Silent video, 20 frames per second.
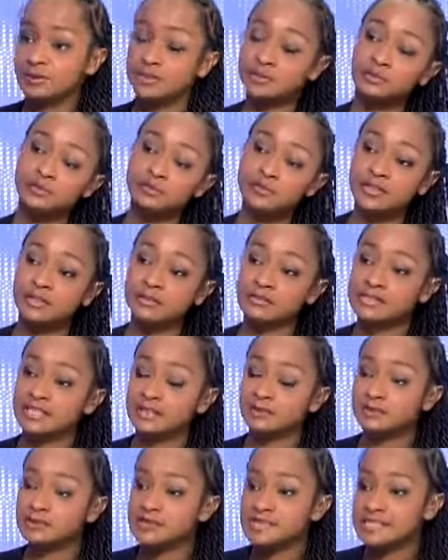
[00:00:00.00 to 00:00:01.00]
on les trouvait dans
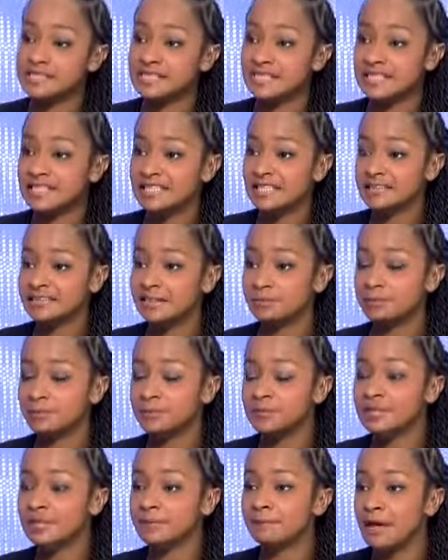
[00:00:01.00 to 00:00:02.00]
un dossier qui a été
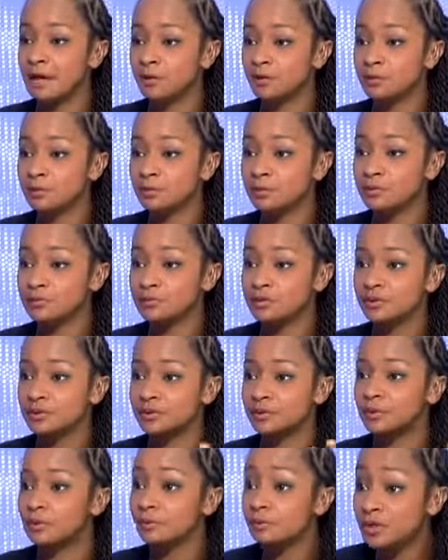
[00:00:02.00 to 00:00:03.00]
publié par Le Monde
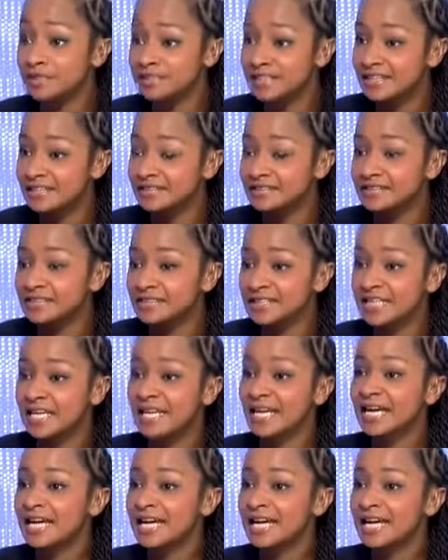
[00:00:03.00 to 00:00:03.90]
euh, le mois dernier.